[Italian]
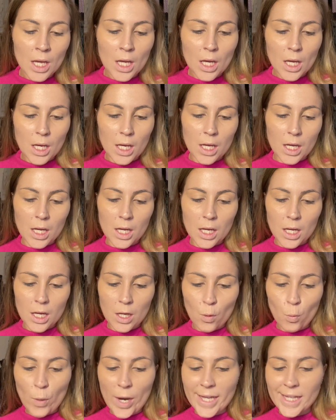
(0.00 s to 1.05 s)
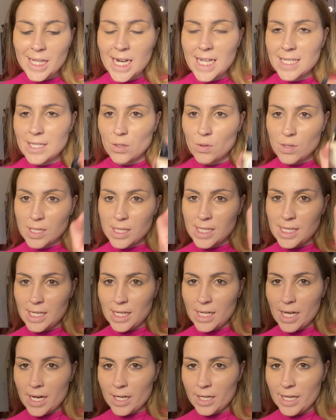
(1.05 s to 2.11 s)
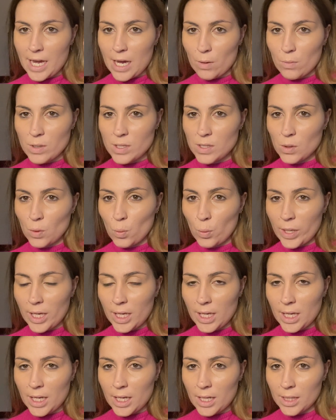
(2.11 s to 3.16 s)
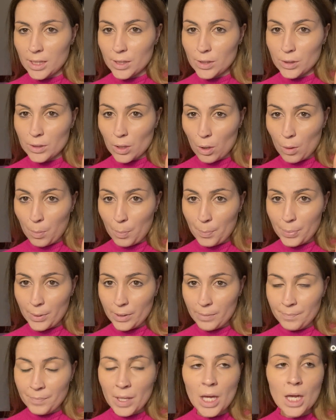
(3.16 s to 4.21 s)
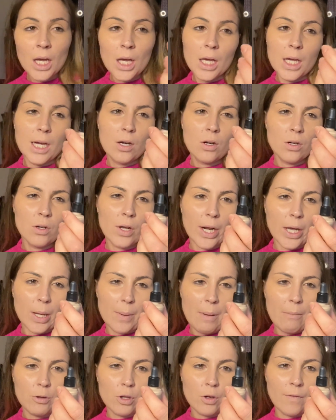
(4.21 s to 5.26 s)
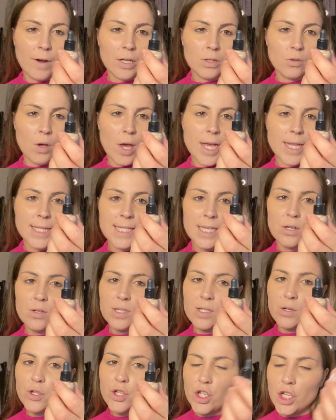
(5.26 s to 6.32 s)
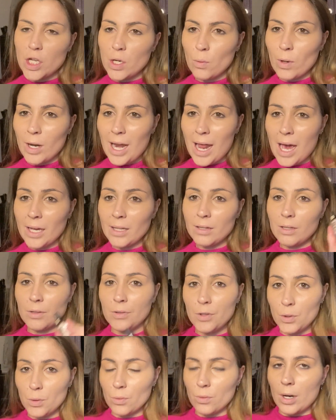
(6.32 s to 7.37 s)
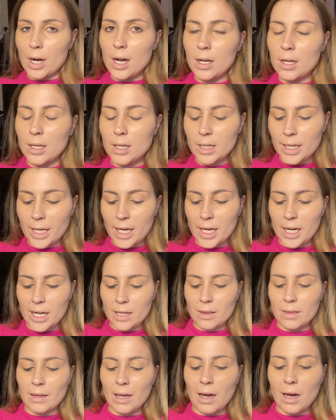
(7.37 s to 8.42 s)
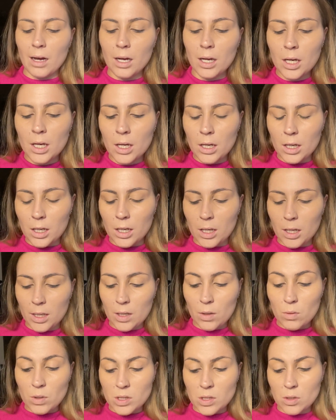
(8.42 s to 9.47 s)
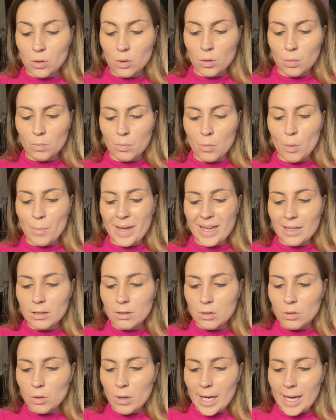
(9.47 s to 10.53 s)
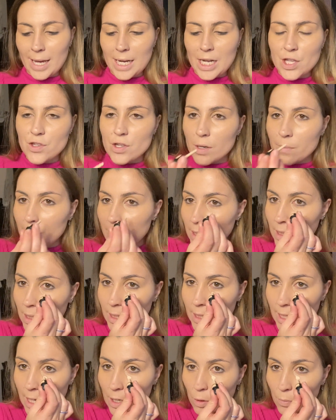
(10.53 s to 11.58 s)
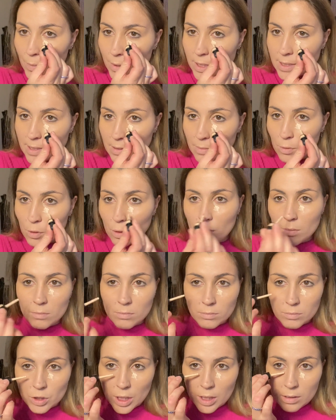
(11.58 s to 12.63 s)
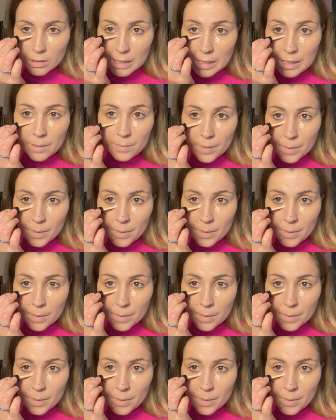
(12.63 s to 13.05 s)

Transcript: Uh, Weightless Concealer che è questo qui in drop il colore che abbiamo trovato è 005 Light Neutral che in realtà uh, in questo momento è leggermente chiaro persino mm, cioè anche per